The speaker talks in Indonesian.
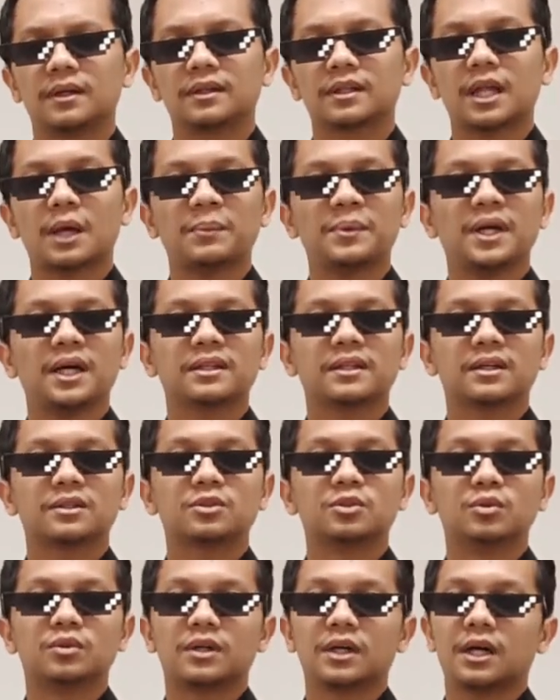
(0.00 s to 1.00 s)
Tapi ada
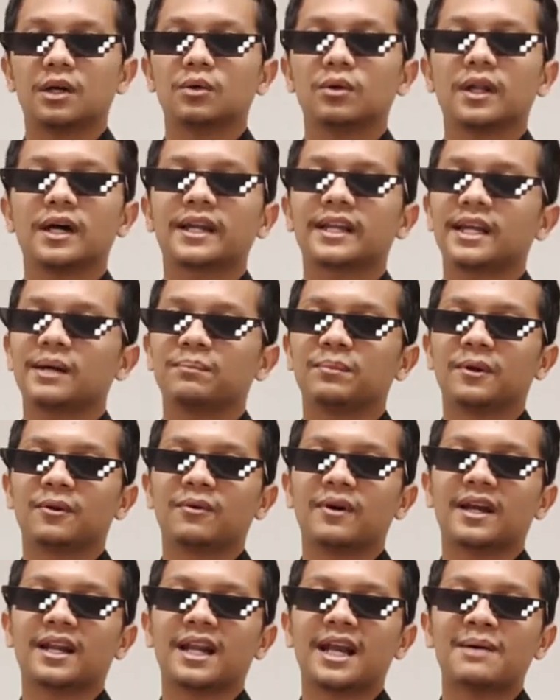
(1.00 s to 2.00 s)
juga ular yang
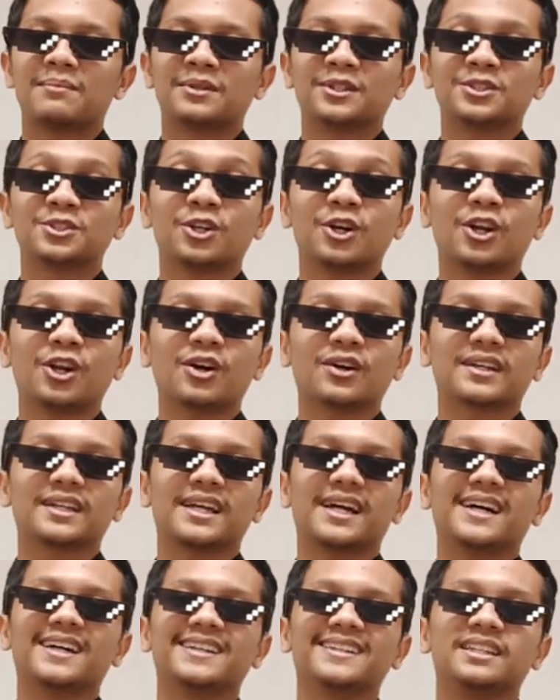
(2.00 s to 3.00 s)
berwarna mencolok
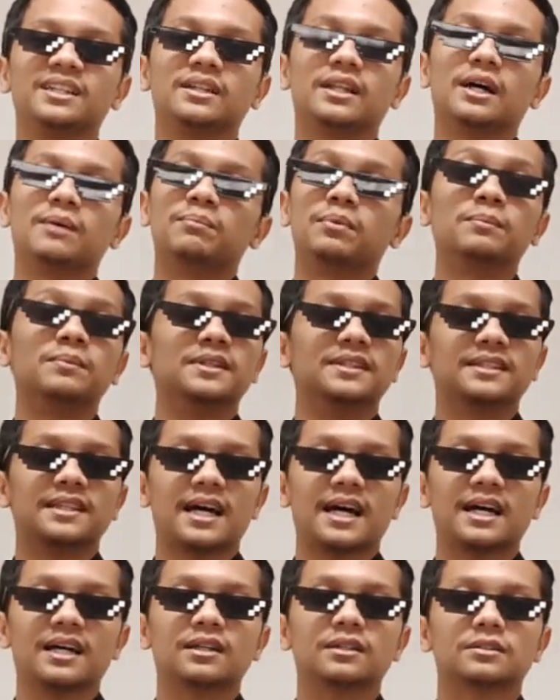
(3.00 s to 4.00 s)
yang tidak
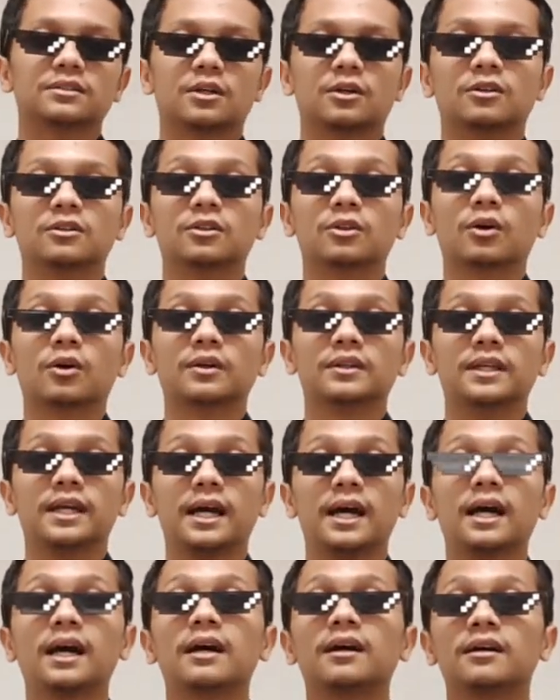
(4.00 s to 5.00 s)
berbisa,
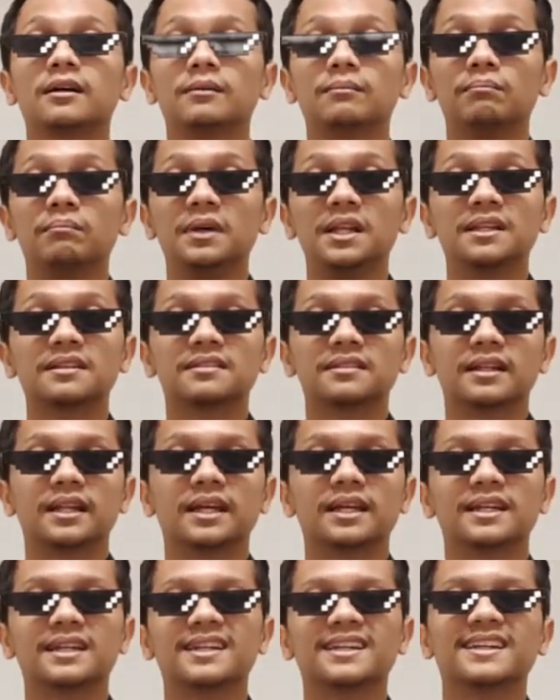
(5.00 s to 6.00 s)
contohnya milk
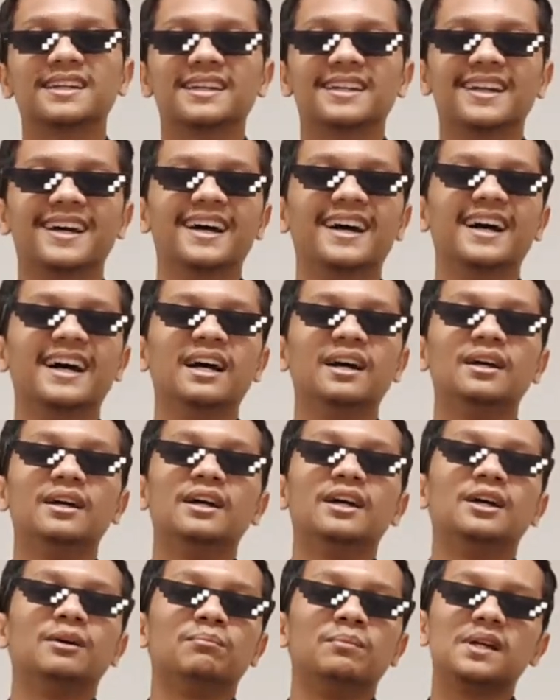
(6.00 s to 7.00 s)
snake. Nah,
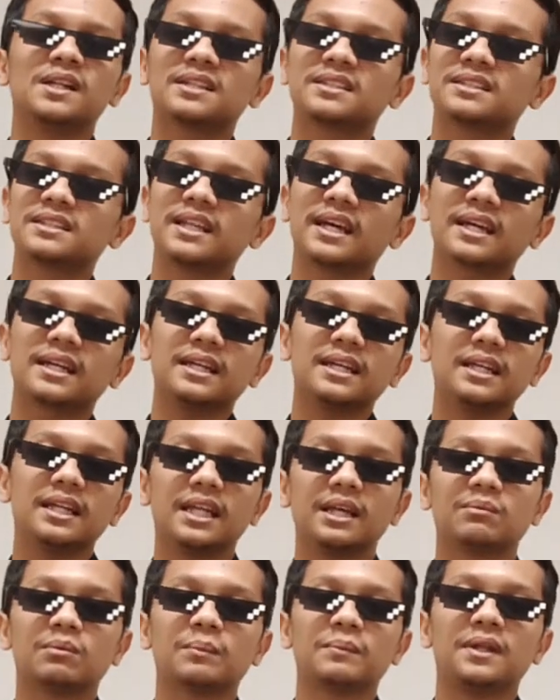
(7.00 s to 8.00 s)
Milk snake
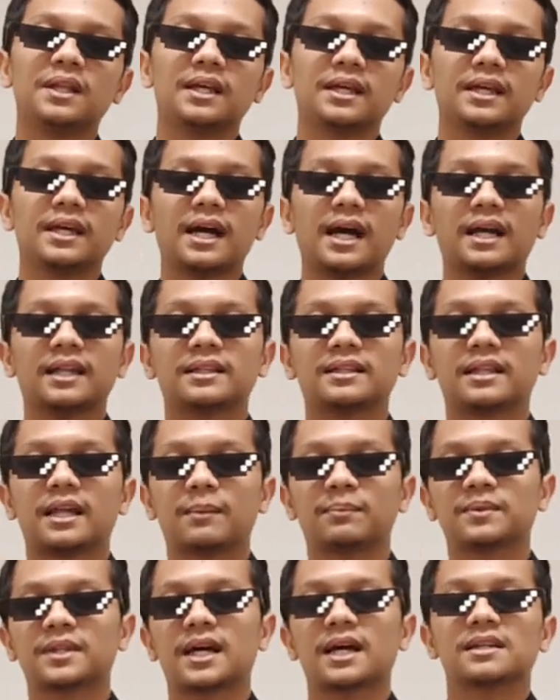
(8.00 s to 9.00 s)
ini memiliki
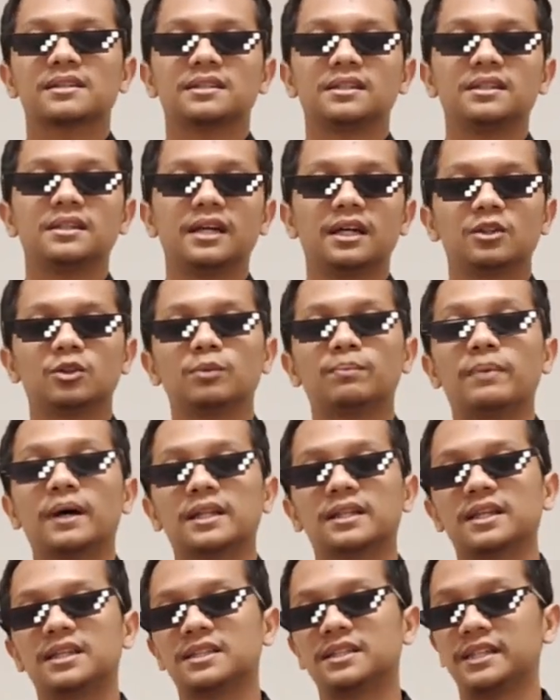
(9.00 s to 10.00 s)
adaptasi yaitu
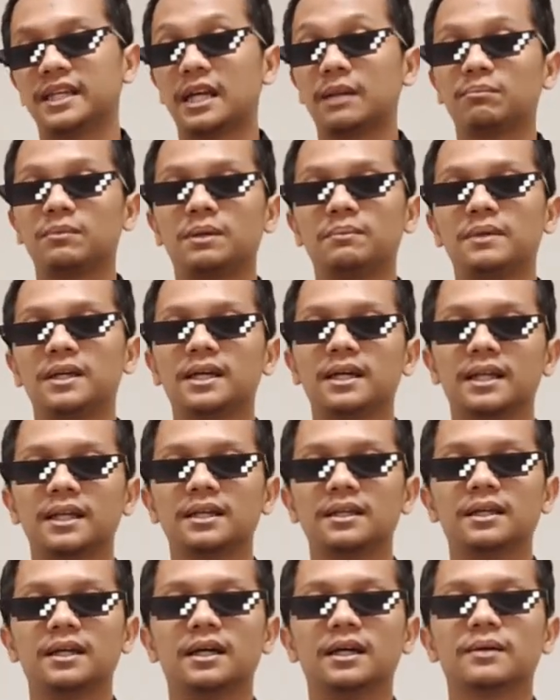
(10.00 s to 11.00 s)
Batesian
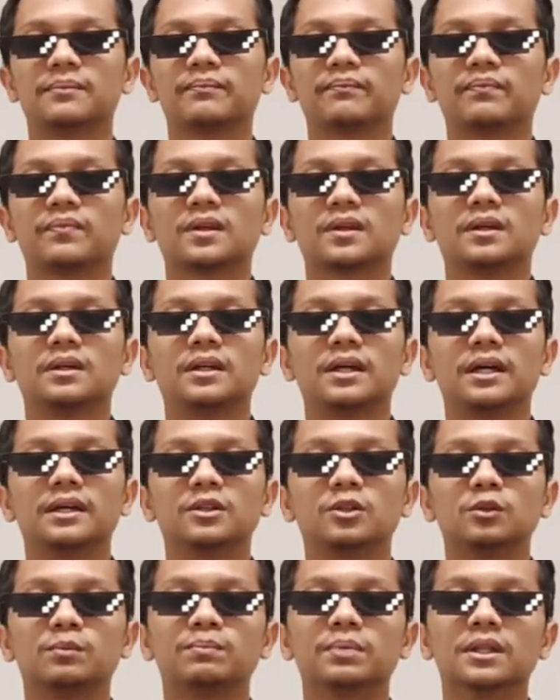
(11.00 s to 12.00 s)
mimicry ya,
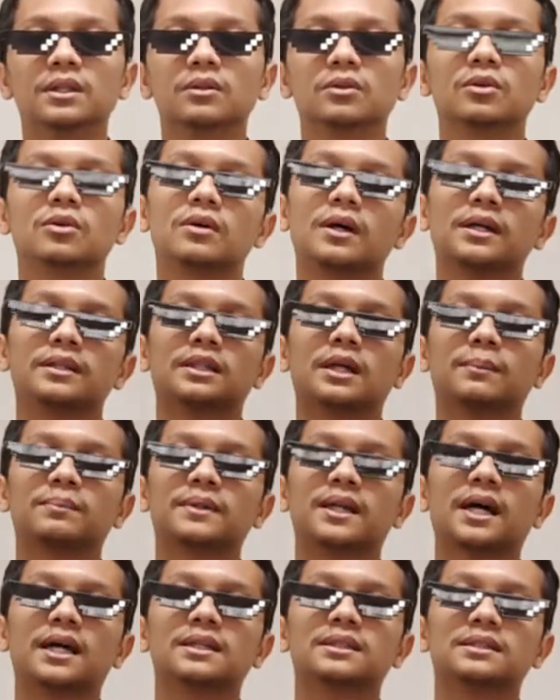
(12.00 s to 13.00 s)
yaitu bentuk
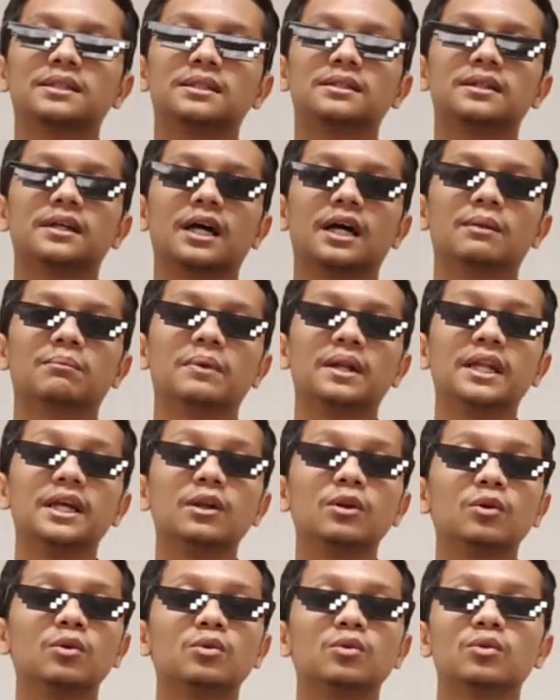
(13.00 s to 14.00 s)
adaptasi dengan
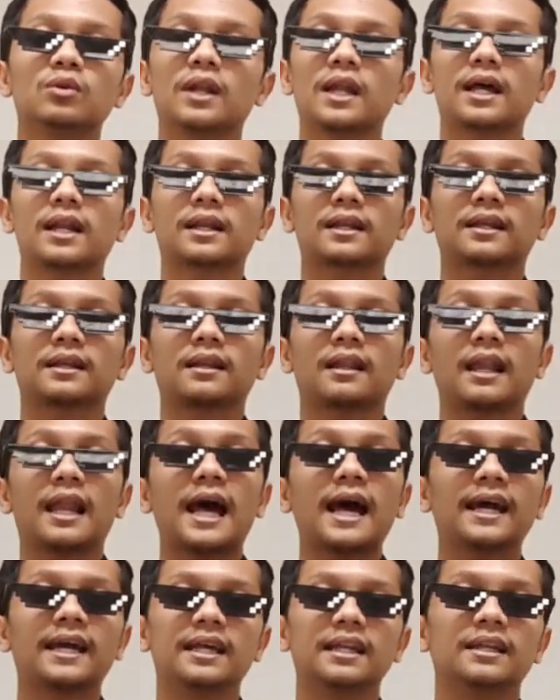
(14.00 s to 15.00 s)
meniru ular
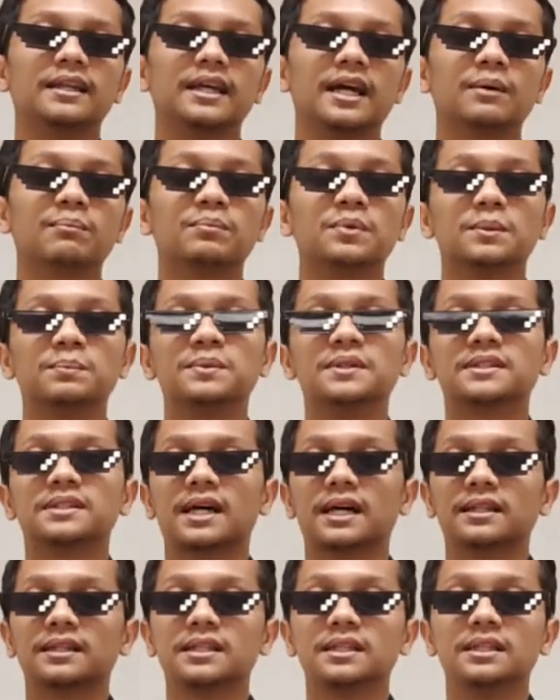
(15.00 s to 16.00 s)
lain yang
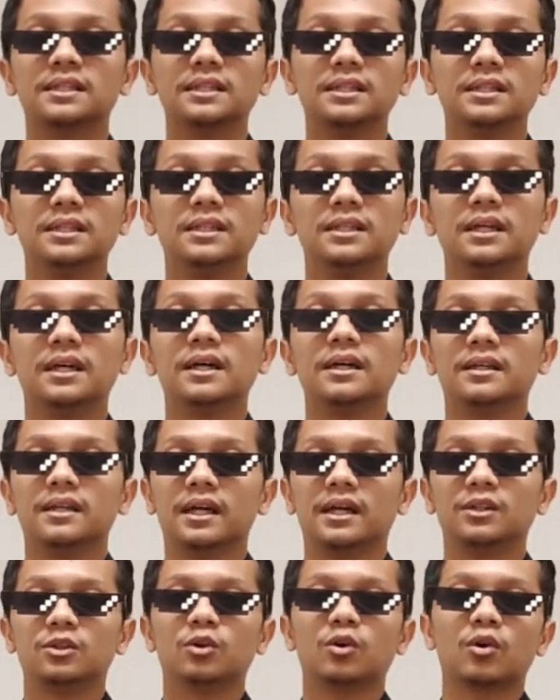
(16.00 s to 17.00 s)
berbisa tinggi
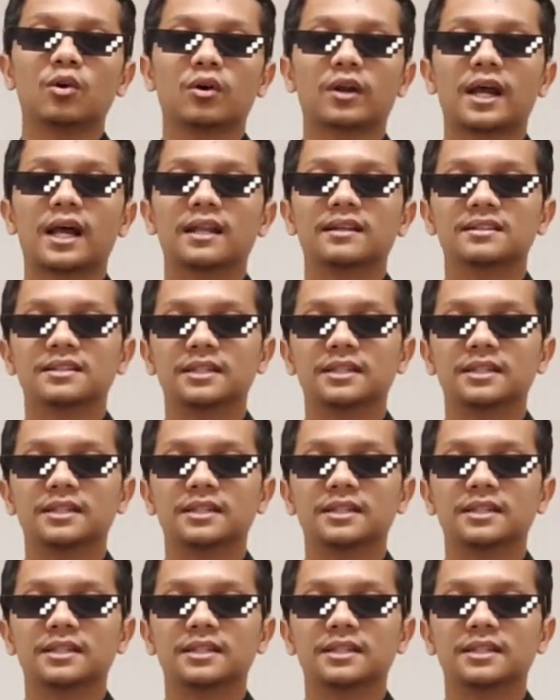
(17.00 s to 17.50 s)
yaitu coral